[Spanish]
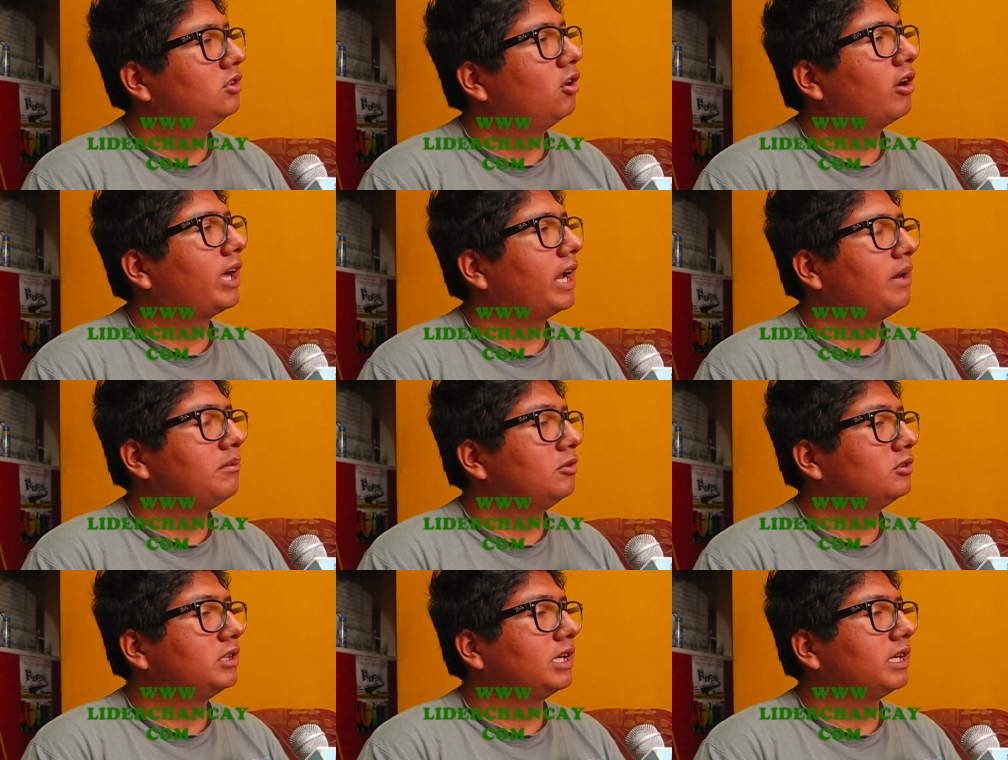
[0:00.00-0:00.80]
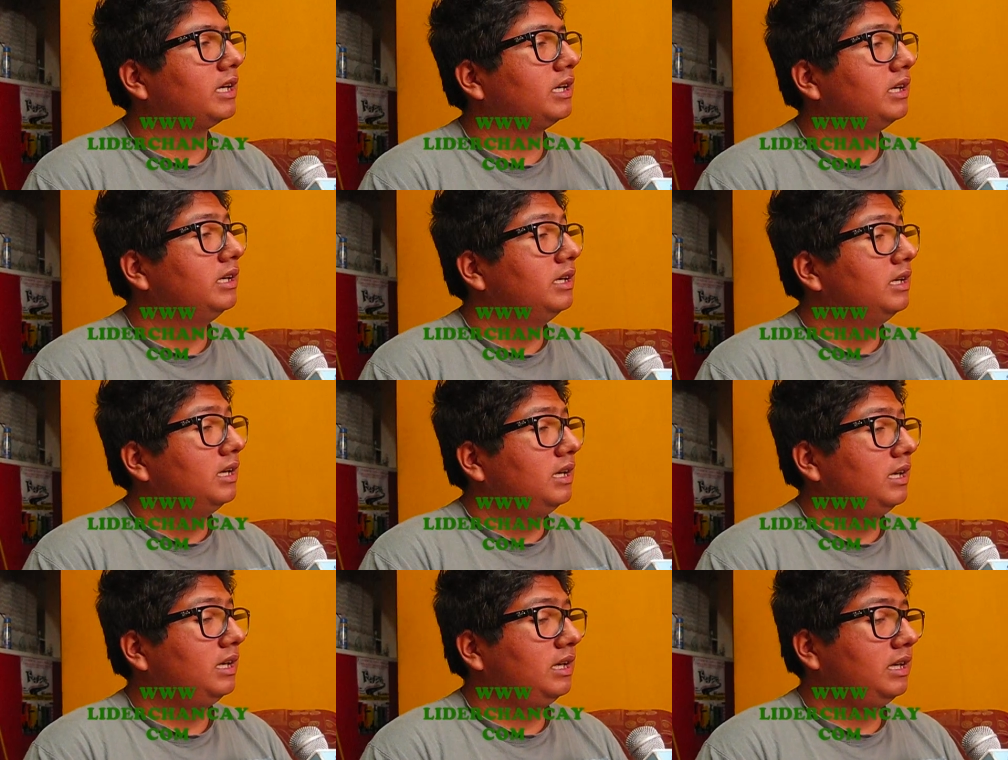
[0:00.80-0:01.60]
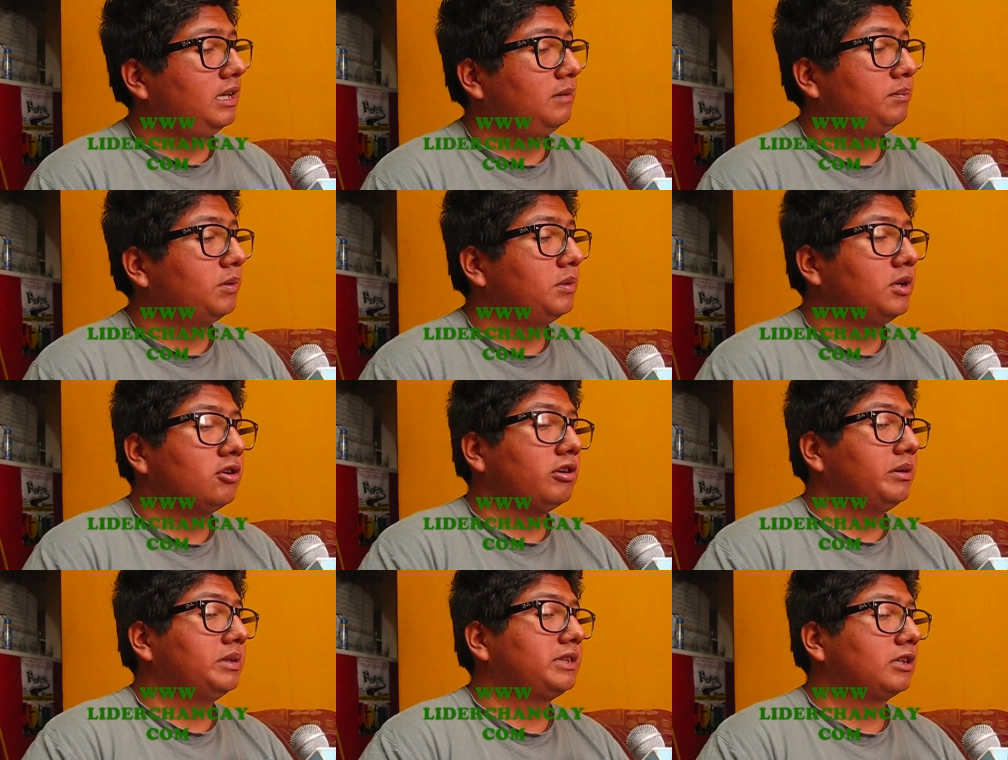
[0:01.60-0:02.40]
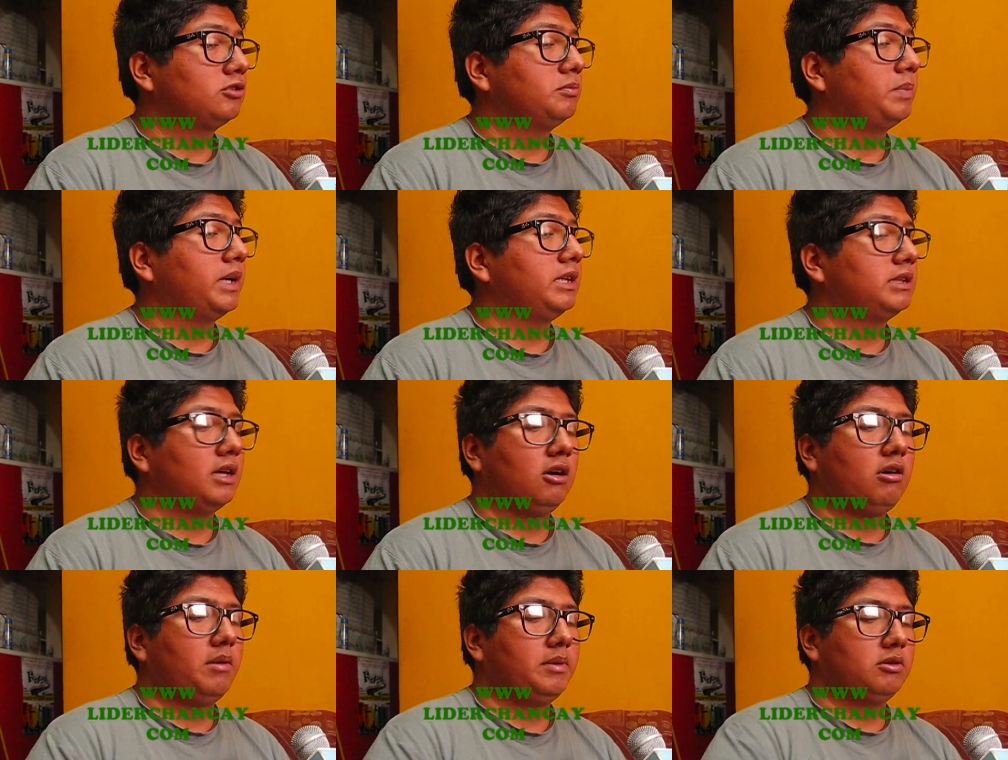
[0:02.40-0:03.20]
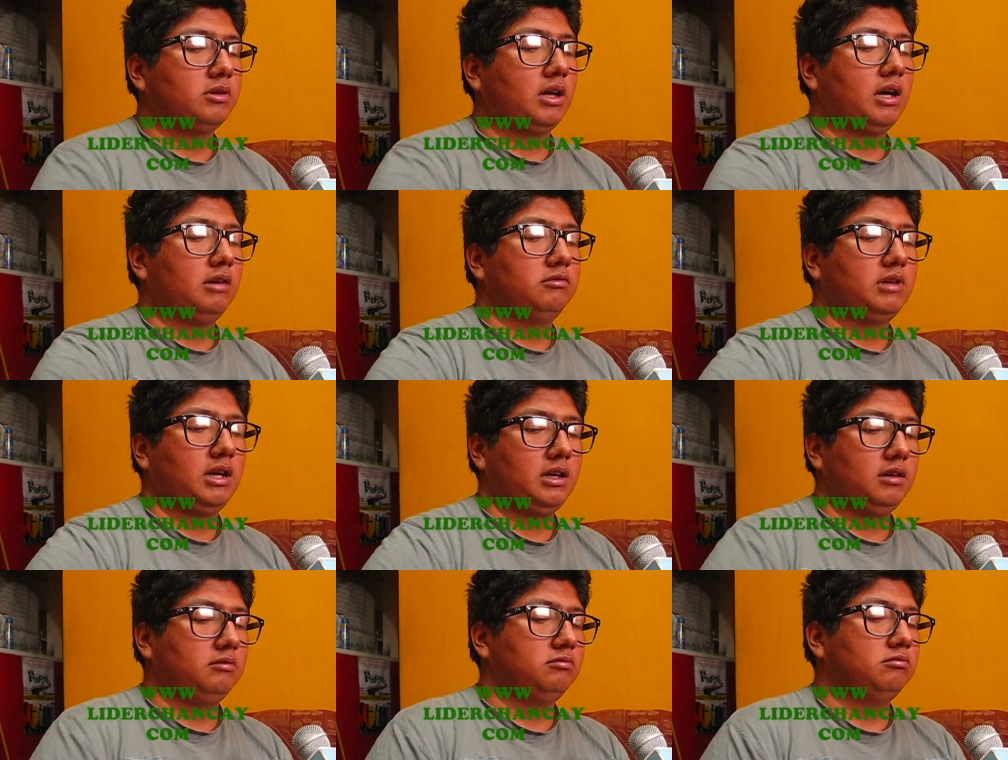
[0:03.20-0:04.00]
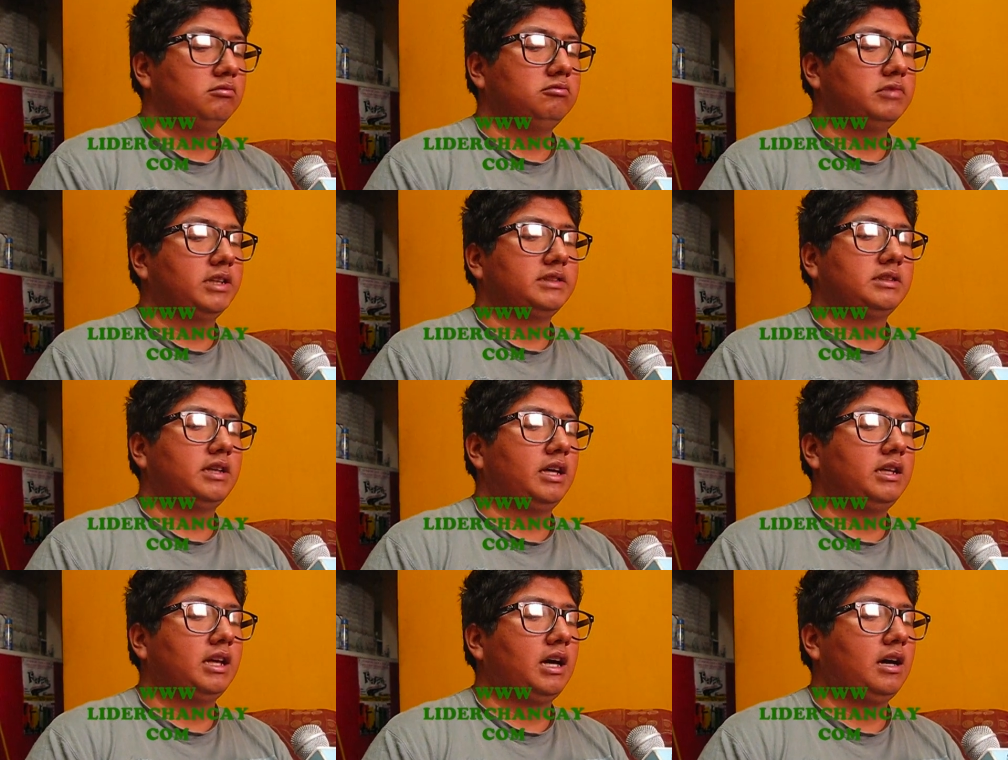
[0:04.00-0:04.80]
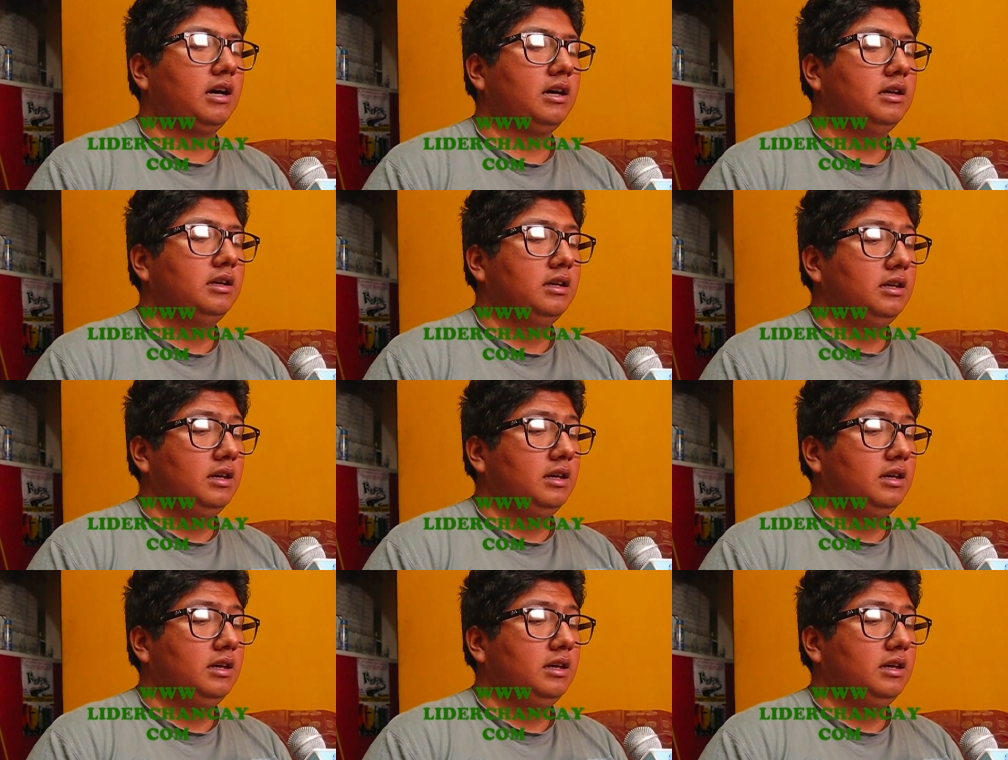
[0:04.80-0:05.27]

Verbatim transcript: No creemos de que eh, el público debe estar supeditado a ver una, una, una escena